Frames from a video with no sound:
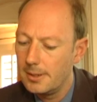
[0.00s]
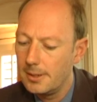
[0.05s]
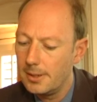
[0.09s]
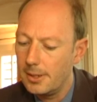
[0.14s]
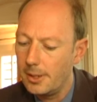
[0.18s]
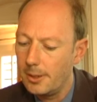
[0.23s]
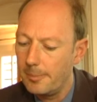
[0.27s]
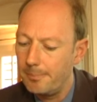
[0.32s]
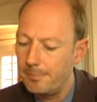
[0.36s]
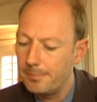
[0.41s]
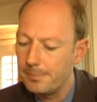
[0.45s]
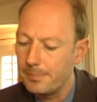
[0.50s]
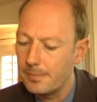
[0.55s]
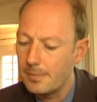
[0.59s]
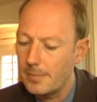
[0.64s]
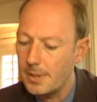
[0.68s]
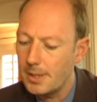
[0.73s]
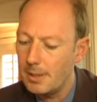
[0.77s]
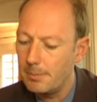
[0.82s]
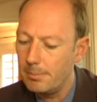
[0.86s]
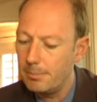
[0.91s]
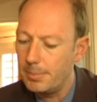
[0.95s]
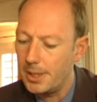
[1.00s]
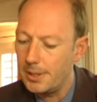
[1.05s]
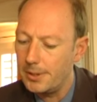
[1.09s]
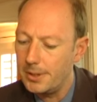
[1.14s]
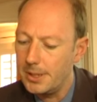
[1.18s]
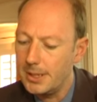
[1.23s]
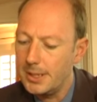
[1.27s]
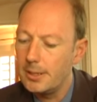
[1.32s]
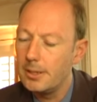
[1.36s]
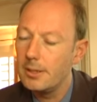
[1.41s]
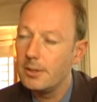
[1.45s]
ähm,
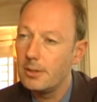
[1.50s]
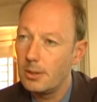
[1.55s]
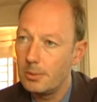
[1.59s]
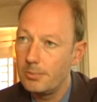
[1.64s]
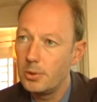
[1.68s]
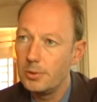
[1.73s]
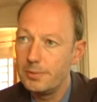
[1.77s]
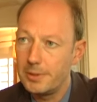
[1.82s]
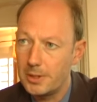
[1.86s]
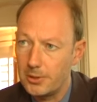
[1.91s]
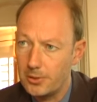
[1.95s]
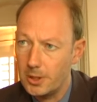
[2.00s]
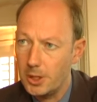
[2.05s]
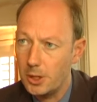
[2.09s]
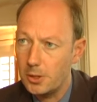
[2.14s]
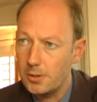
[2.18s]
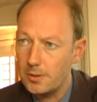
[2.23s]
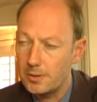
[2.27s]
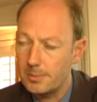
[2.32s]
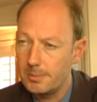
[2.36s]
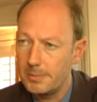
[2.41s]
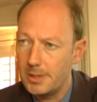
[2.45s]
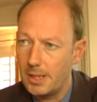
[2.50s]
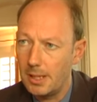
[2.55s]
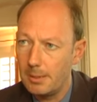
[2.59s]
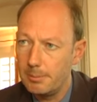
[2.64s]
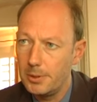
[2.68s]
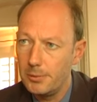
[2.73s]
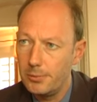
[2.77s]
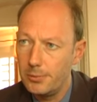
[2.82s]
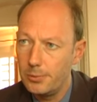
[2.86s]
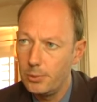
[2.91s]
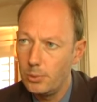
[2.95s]
Berlin, obwohl wir das Tierschutz im
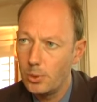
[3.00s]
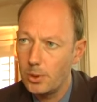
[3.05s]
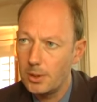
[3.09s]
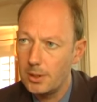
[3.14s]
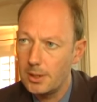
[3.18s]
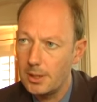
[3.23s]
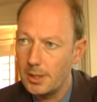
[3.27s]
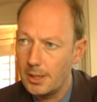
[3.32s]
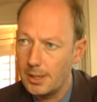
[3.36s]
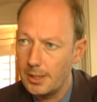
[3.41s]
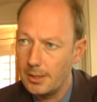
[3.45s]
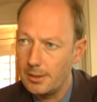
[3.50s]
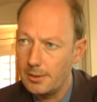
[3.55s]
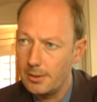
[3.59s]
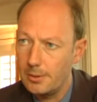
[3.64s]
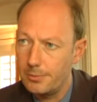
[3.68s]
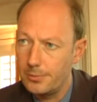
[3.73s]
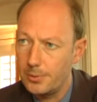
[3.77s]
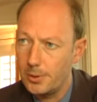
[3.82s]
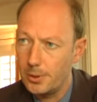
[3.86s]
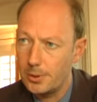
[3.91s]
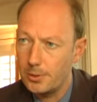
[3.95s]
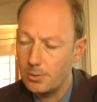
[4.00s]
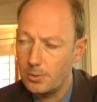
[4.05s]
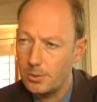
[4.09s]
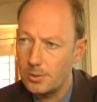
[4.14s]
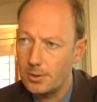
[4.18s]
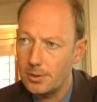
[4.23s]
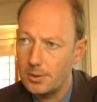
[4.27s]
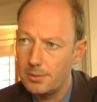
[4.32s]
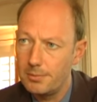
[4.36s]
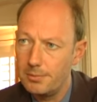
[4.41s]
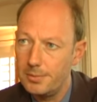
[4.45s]
Namen führen, eine
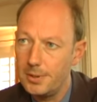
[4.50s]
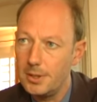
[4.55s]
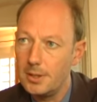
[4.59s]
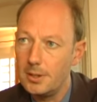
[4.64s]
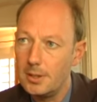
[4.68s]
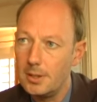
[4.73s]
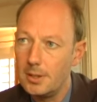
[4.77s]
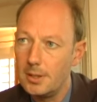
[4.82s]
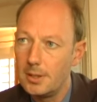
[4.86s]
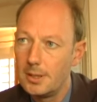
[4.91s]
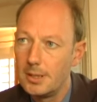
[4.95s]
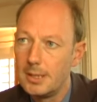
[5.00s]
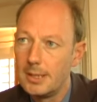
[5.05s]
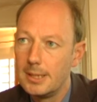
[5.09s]
Forderung wie die